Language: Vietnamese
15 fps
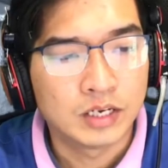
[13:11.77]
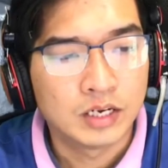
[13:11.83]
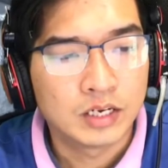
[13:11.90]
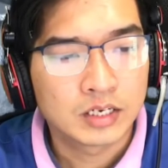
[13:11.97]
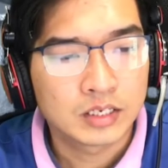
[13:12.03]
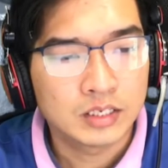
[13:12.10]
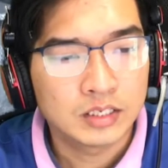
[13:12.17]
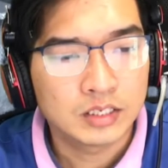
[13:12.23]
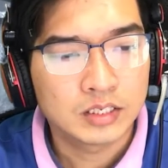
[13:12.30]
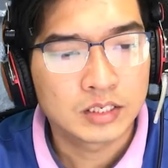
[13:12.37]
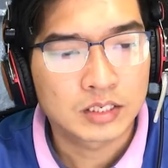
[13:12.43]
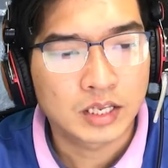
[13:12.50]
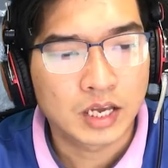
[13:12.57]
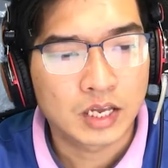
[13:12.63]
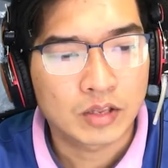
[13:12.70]
Bảo nghe
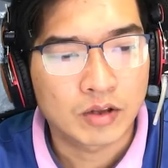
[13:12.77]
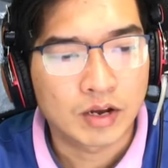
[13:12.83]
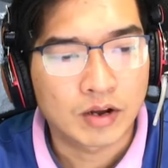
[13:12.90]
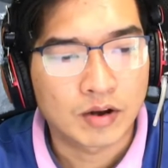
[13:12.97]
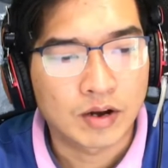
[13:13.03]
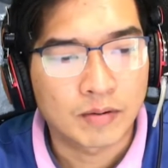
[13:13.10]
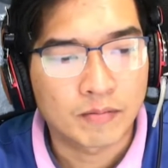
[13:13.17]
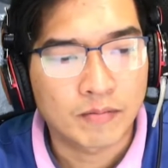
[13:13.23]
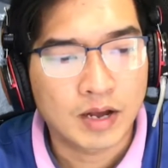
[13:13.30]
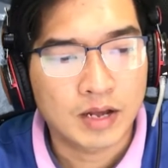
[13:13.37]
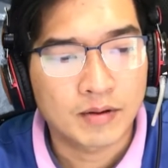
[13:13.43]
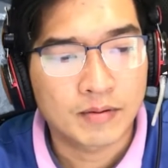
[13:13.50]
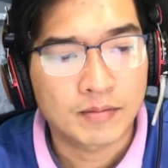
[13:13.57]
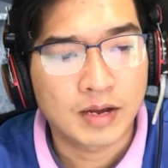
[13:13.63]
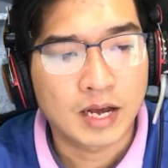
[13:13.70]
Báo trả lời thì tự
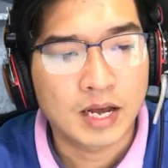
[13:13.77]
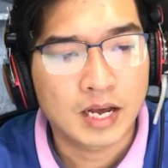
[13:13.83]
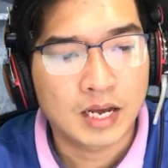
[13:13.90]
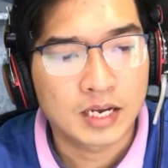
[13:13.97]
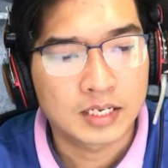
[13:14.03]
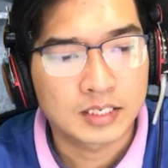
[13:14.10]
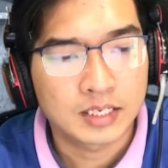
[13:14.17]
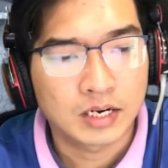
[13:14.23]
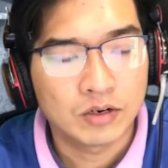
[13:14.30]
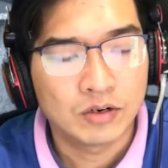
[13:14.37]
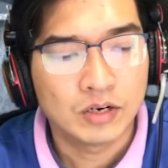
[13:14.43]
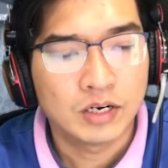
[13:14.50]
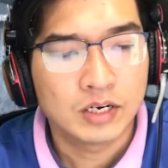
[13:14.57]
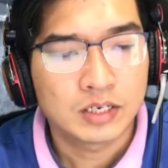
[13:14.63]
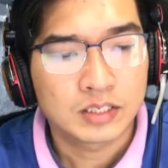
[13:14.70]
nhiên nhếch mép mỉm
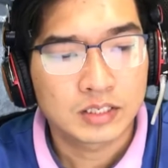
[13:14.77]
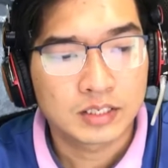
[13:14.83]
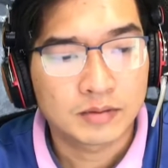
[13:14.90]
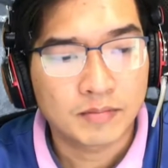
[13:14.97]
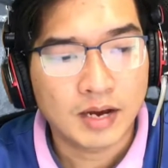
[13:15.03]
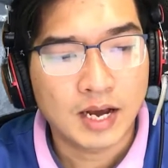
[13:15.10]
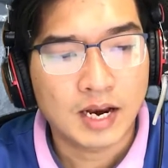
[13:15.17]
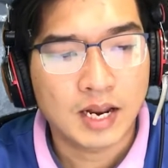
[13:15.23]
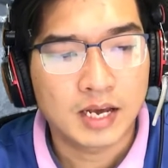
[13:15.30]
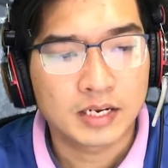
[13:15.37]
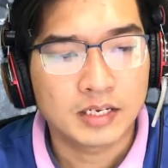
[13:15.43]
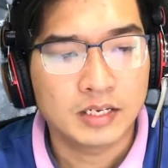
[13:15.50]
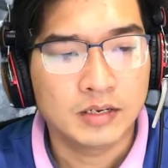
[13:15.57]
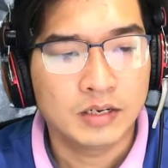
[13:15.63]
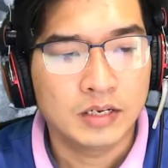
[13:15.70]
cười, thầm nghĩ trong
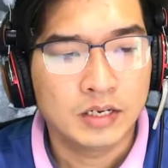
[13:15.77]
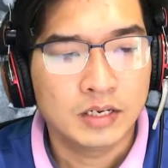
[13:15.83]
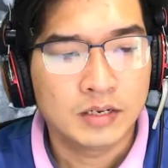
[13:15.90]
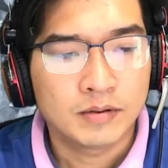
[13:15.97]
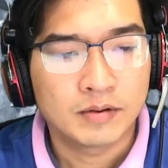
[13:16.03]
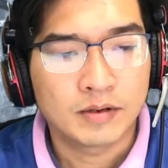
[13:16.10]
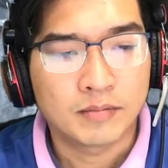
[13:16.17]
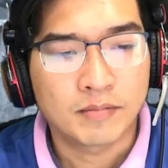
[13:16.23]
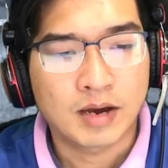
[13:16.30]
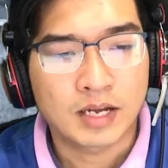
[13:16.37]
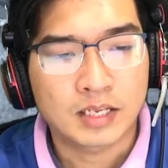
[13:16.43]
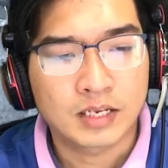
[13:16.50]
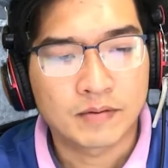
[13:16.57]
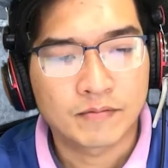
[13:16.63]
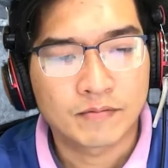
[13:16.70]
đầu:
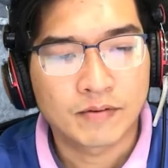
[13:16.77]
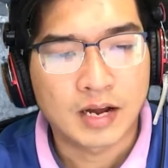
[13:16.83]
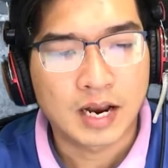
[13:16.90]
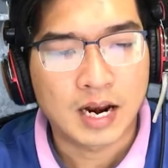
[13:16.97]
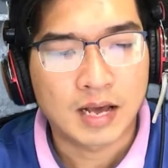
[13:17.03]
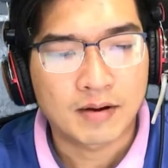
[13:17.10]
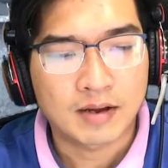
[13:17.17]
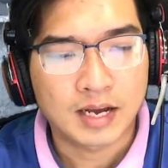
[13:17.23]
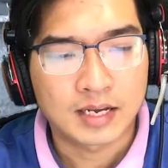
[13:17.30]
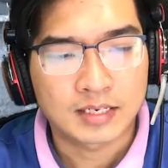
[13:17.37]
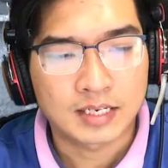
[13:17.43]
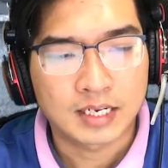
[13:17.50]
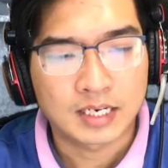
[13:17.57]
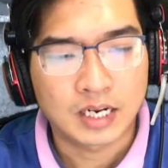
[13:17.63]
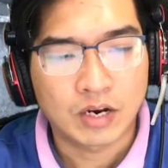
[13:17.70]
Ngày xưa nhà ông có
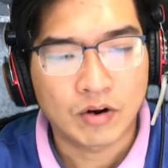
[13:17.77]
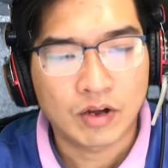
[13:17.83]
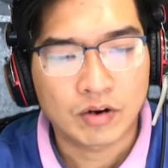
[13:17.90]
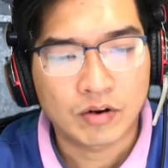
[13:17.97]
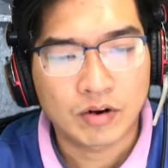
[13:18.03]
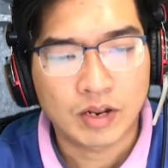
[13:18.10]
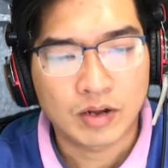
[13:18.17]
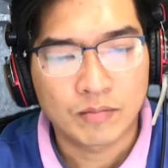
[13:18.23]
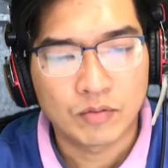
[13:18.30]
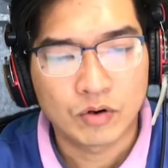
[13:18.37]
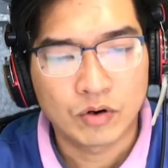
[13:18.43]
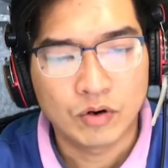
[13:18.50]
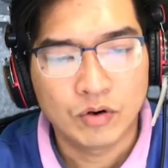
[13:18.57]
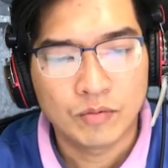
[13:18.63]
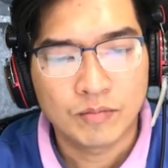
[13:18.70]
chó, cũng có bao giờ
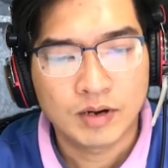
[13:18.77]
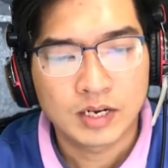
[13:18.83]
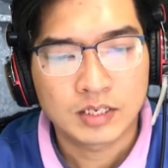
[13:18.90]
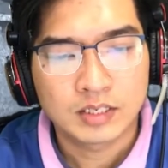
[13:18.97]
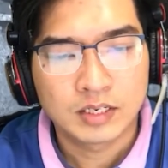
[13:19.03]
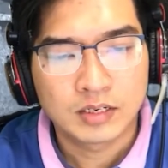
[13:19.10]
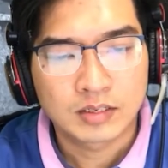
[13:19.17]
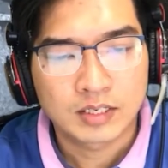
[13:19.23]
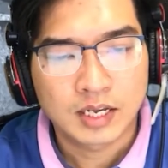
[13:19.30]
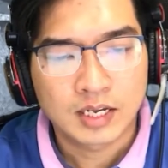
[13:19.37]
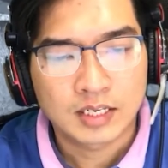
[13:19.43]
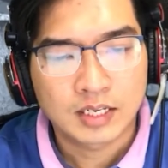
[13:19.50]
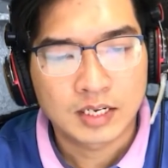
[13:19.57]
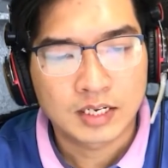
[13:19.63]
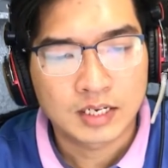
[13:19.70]
ông chịu xích lại
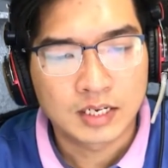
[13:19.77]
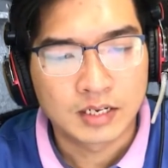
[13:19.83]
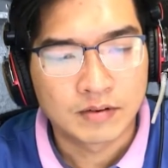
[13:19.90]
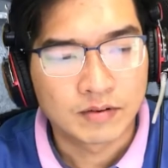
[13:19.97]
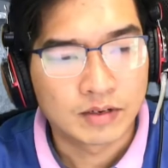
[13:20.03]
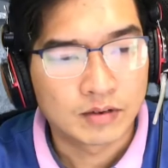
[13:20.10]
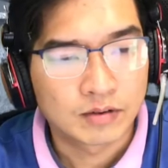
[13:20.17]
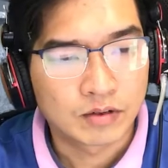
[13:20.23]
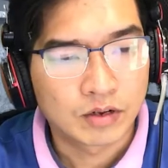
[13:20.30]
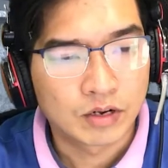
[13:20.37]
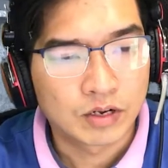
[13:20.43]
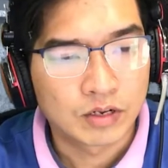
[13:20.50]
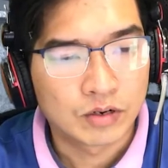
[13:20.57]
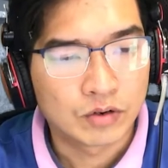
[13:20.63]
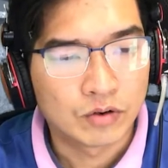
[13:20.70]
đâu, giờ còn nói
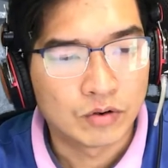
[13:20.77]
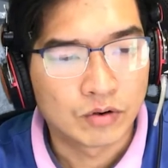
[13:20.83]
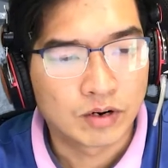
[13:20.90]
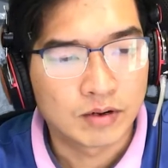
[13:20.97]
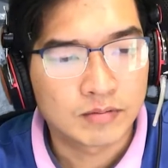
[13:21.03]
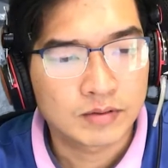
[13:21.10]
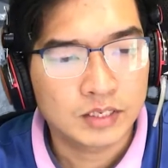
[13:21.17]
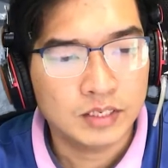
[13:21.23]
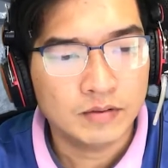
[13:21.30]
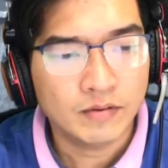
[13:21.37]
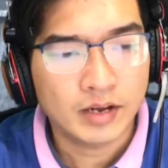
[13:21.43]
người ta được nữa.